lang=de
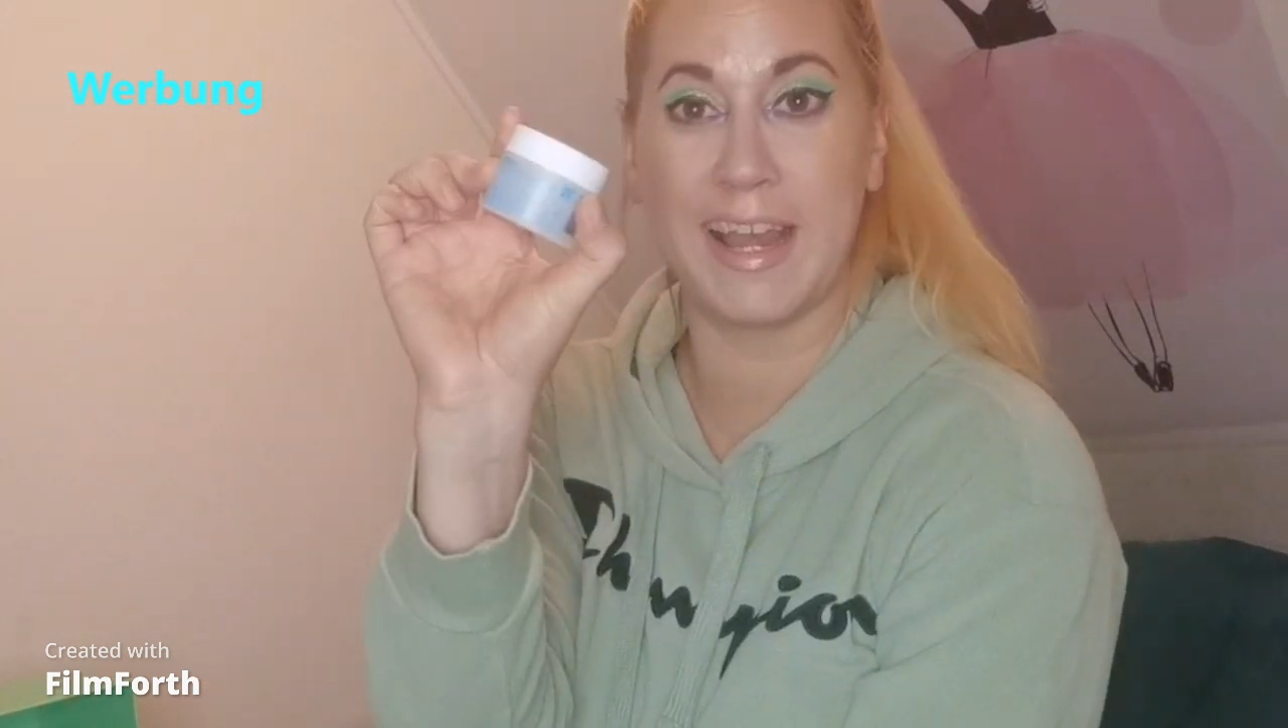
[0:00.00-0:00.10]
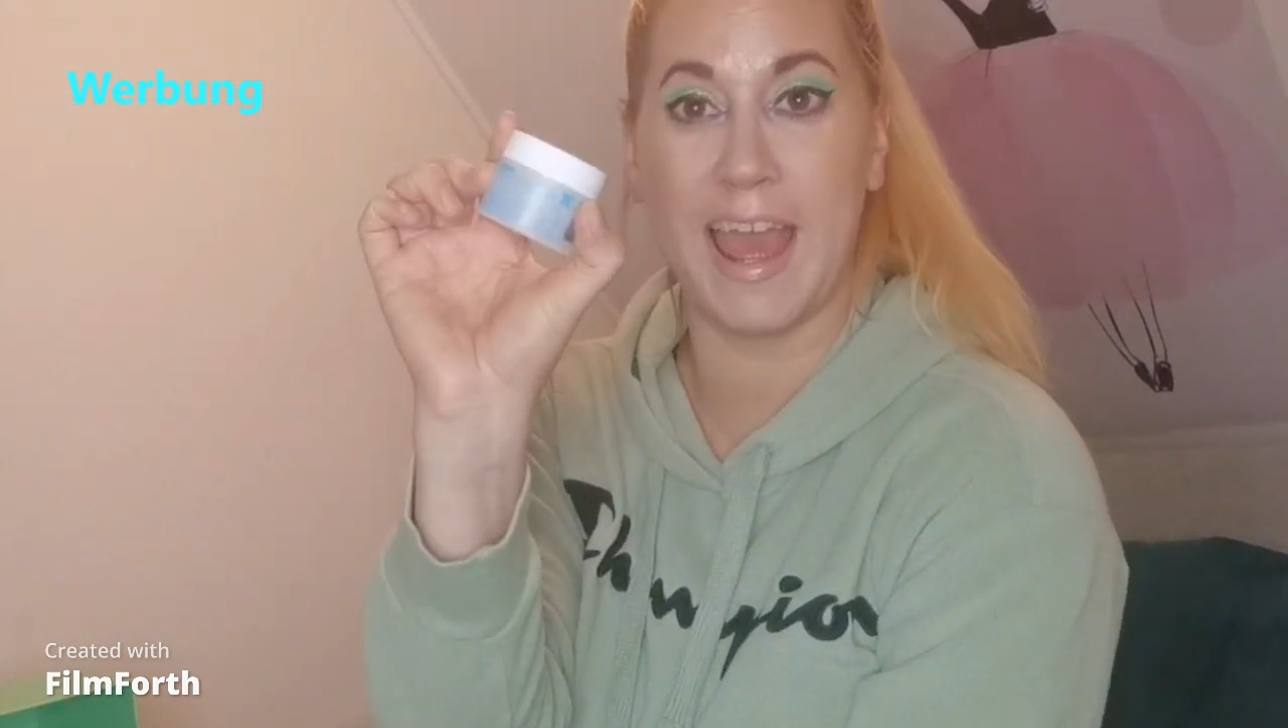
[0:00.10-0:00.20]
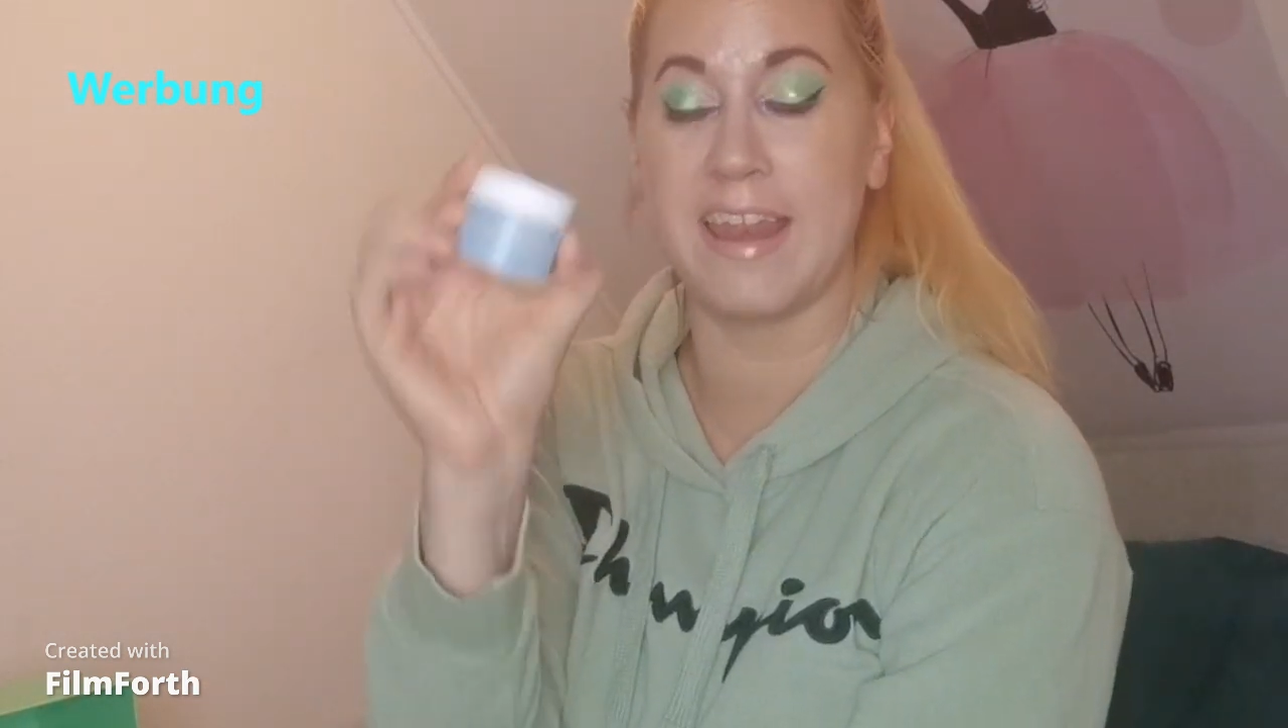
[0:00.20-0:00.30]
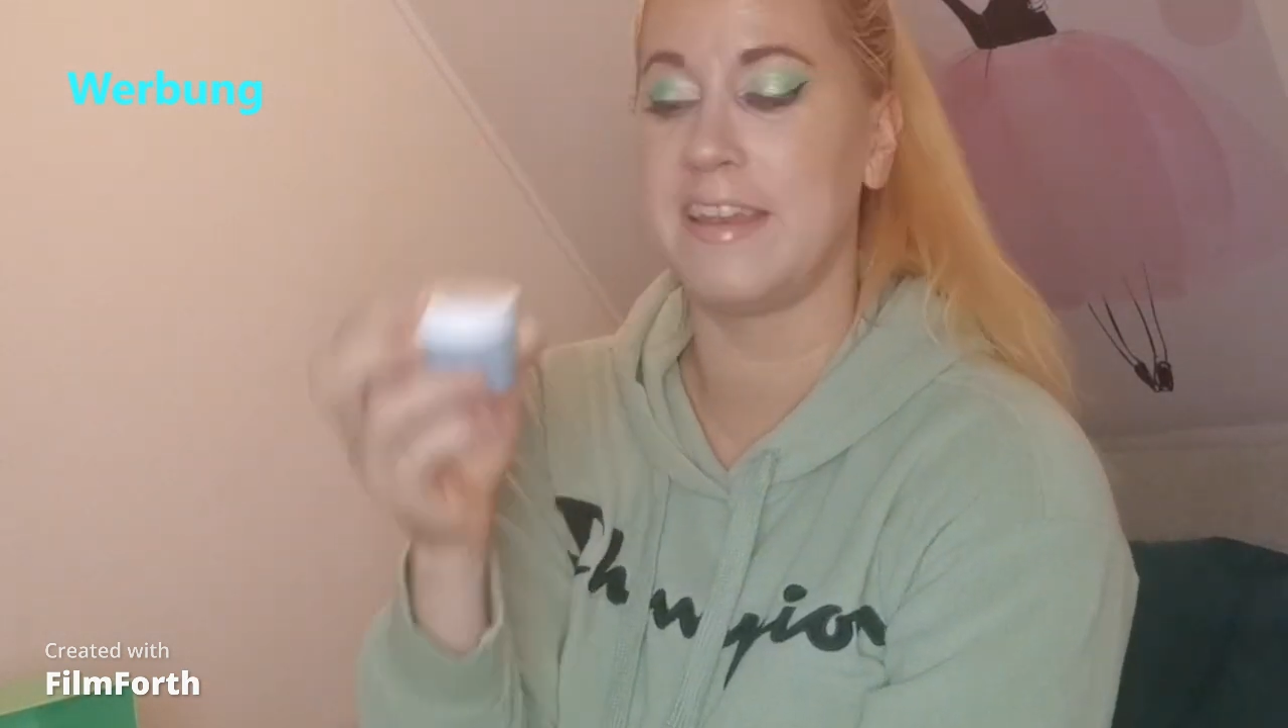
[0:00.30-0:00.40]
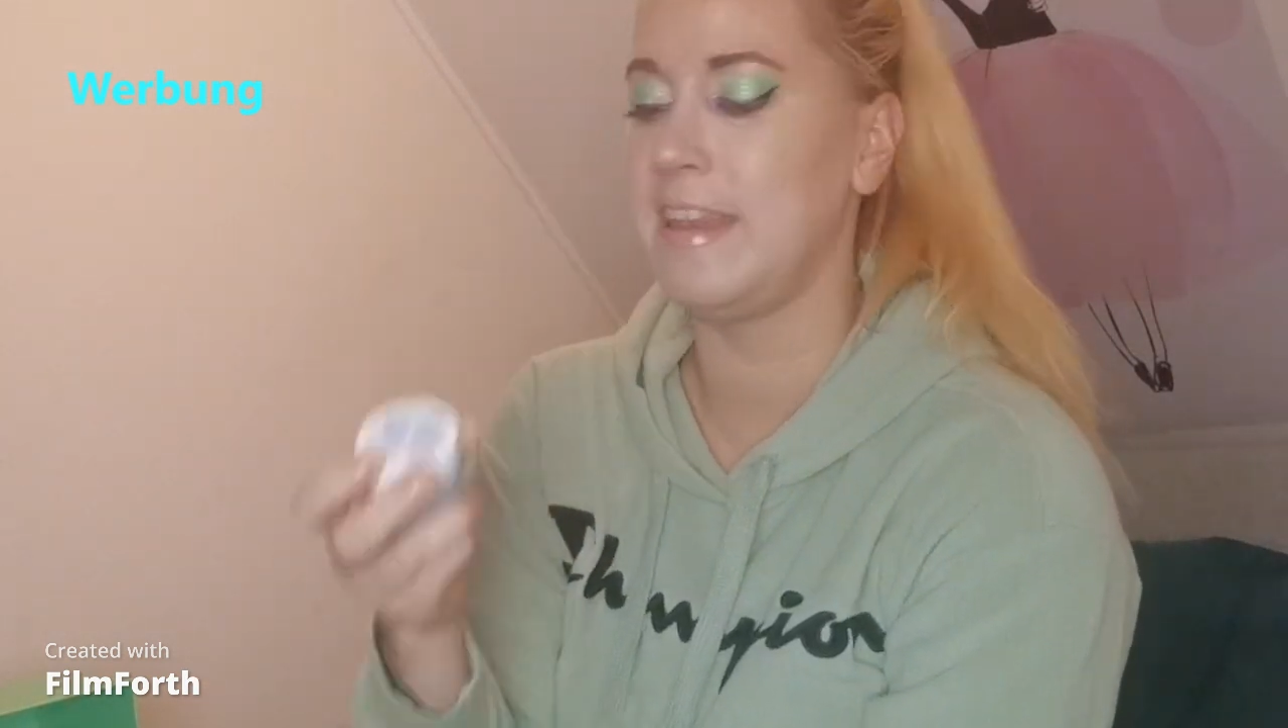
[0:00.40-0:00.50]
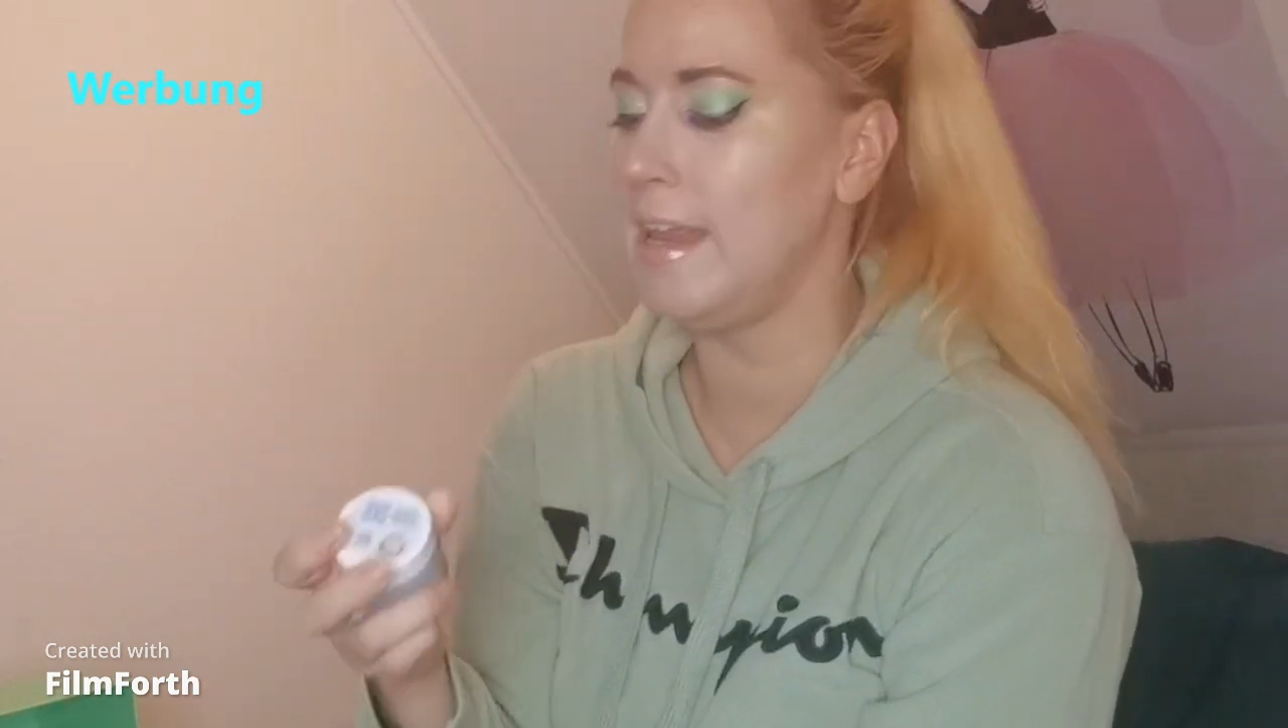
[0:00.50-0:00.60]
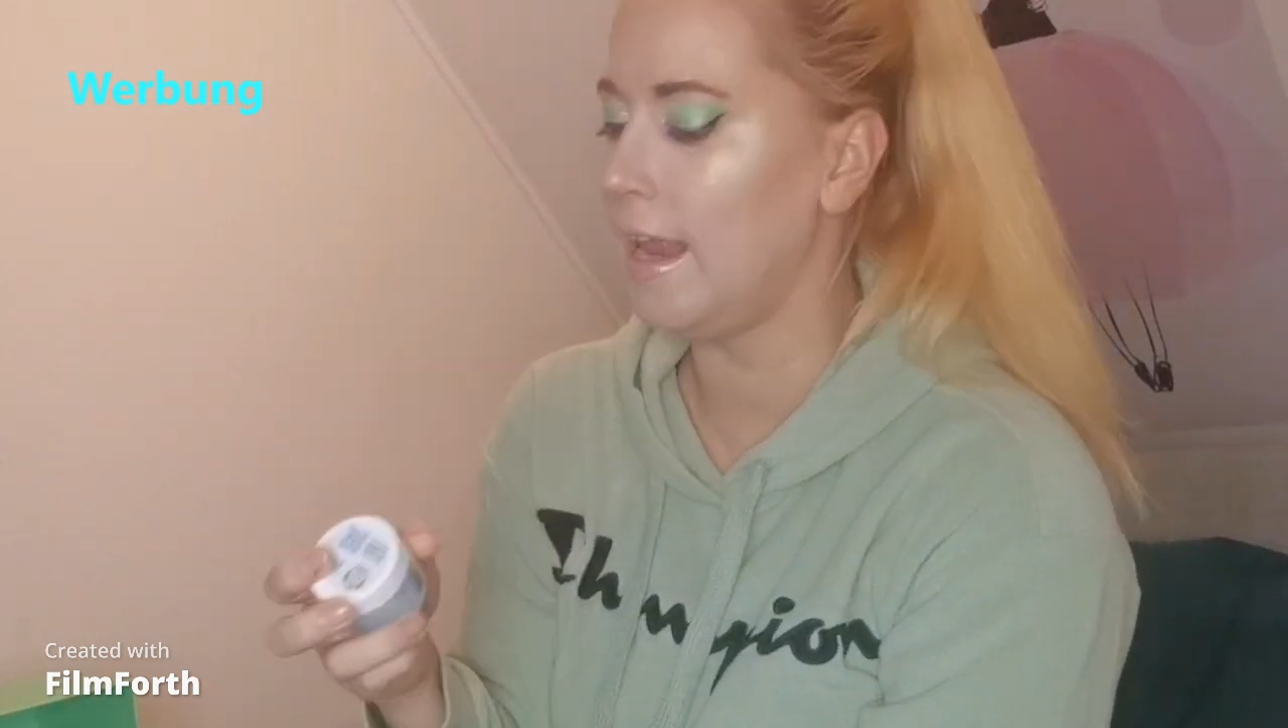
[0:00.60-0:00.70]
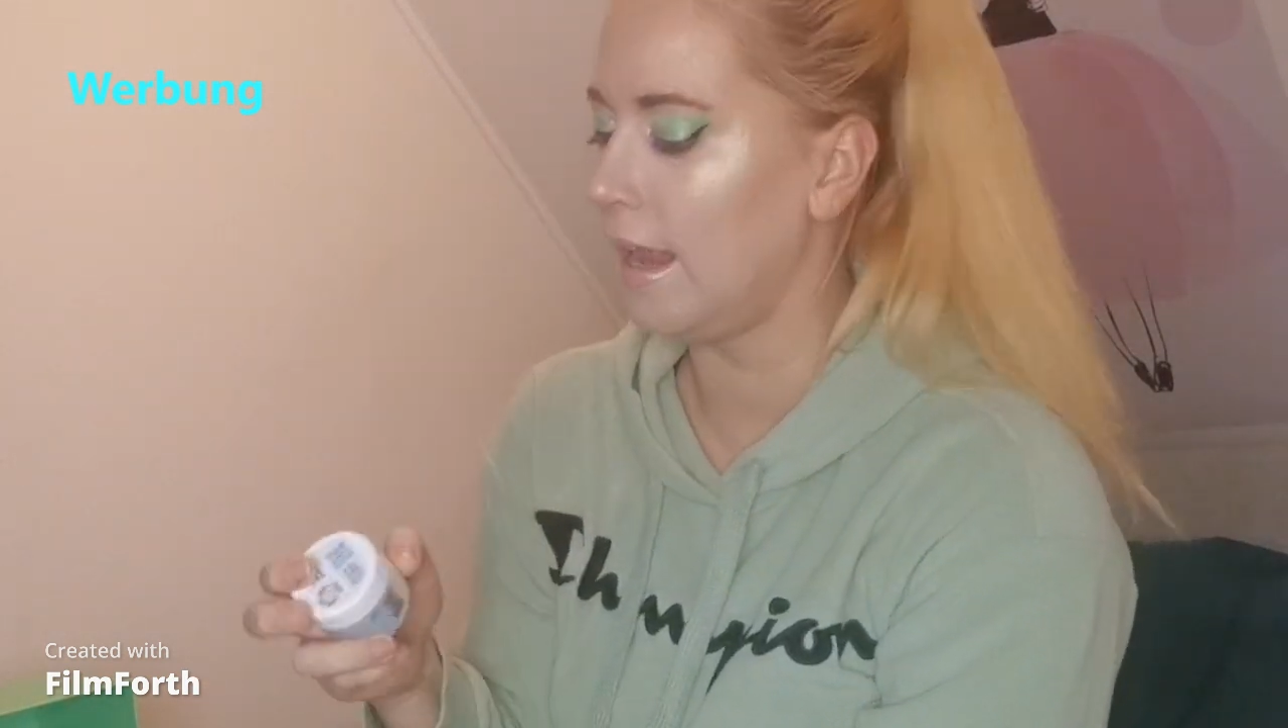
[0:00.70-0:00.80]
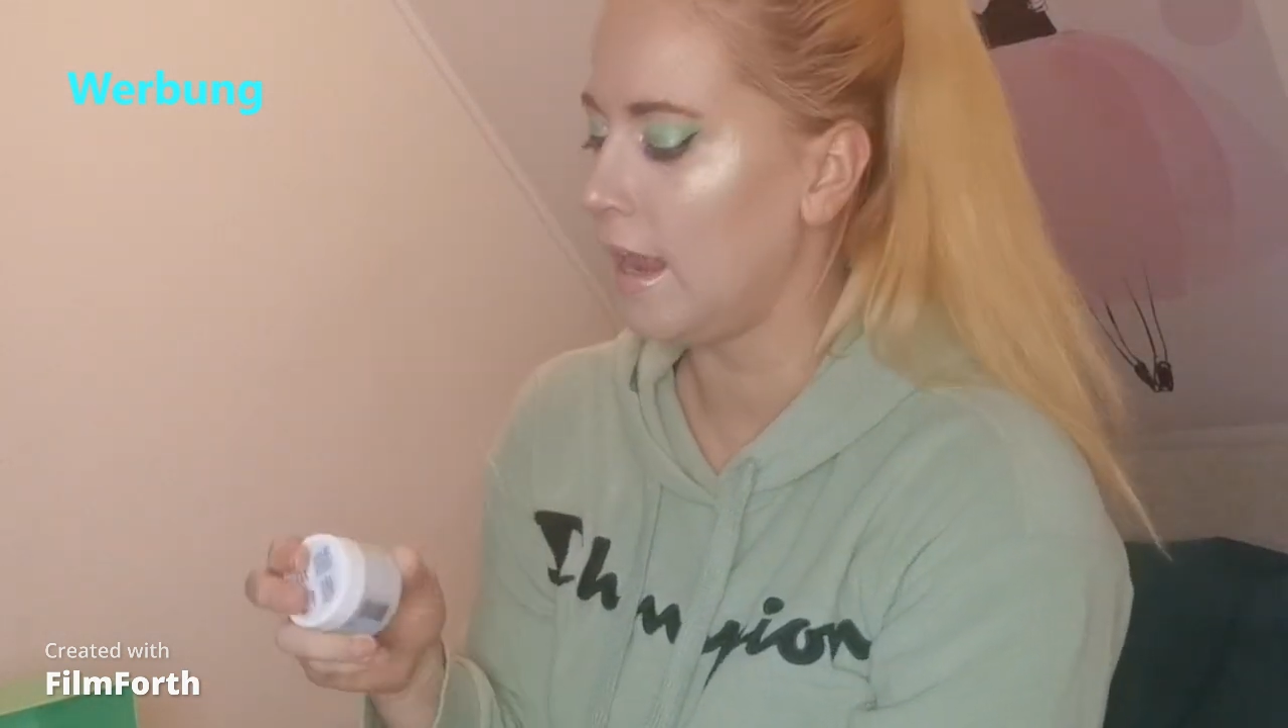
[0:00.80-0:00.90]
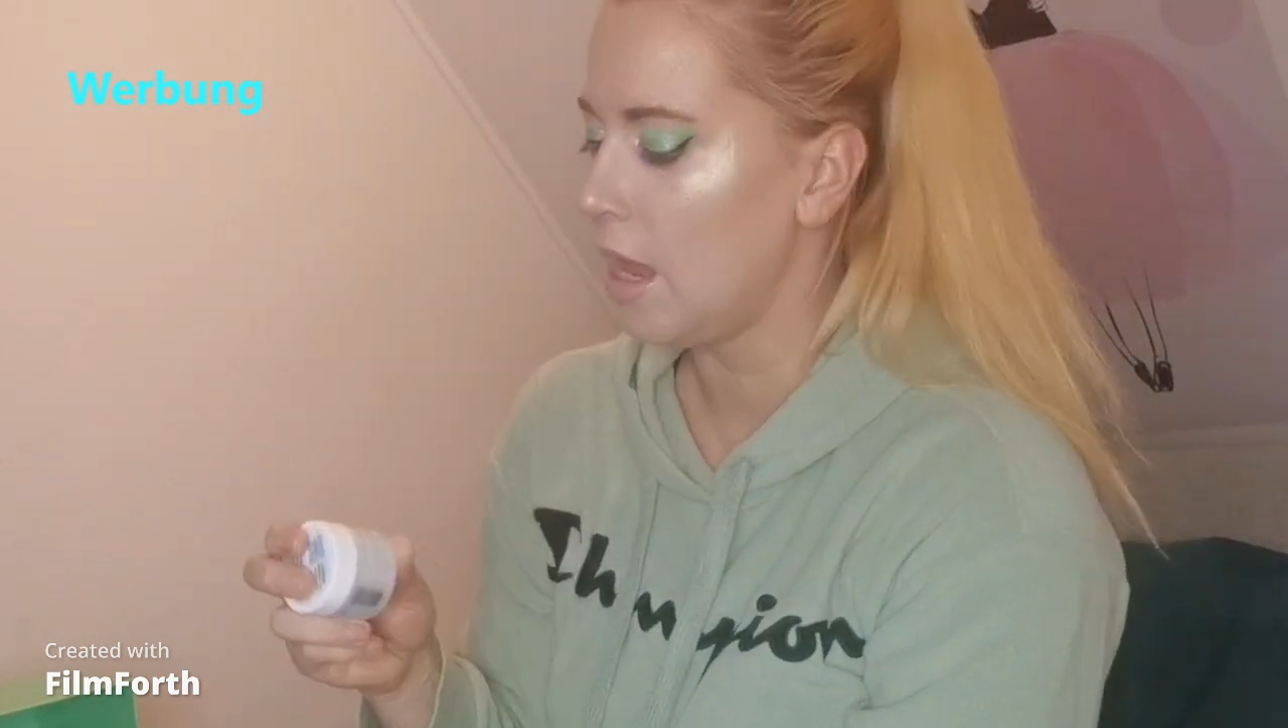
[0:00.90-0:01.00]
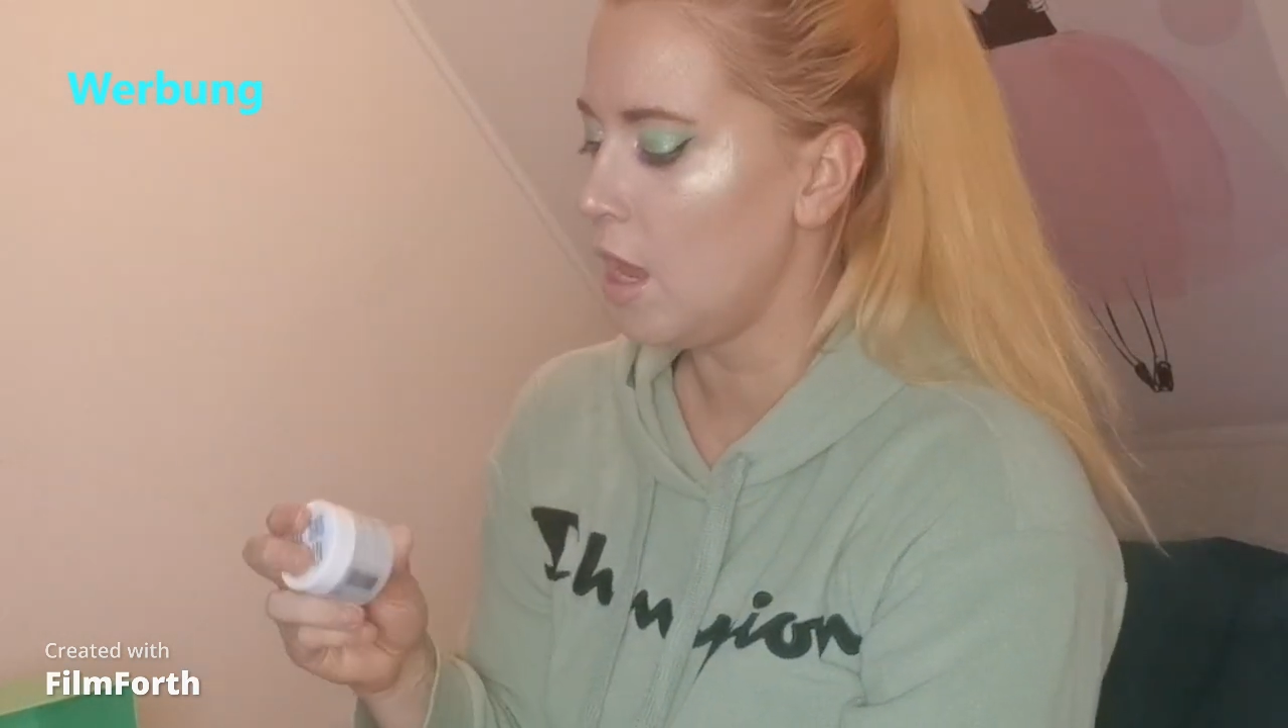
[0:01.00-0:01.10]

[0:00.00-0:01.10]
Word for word: kleiner Tiegel.